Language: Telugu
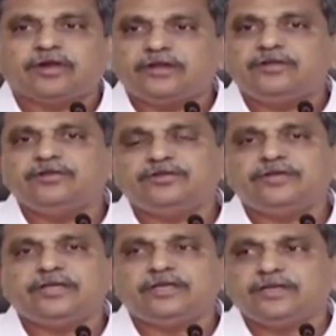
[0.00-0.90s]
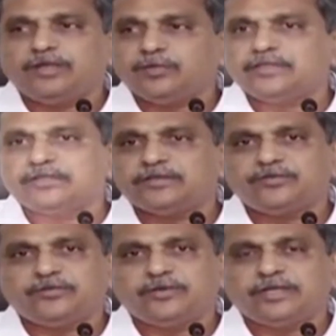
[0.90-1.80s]
ఒక కంటిన్యూటీ
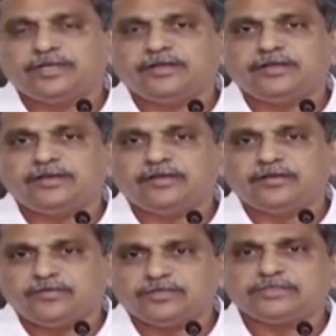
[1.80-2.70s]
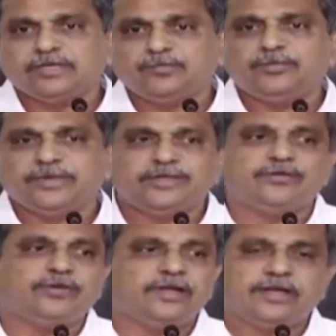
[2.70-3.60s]
నిబద్ధత కూడిన కొనసాగింపు
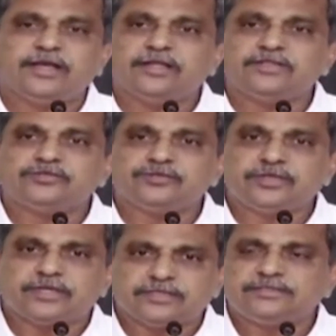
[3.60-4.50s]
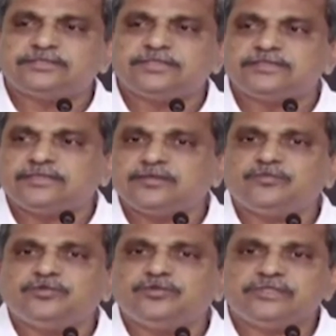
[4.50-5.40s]
ఏదైనా నిర్ణయాలు తీసుకుంటే కన్సిస్టెంట్గా
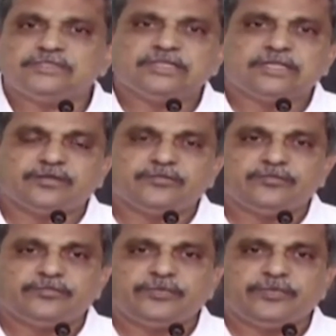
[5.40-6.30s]
ముందుకు తీసుకెళ్దాం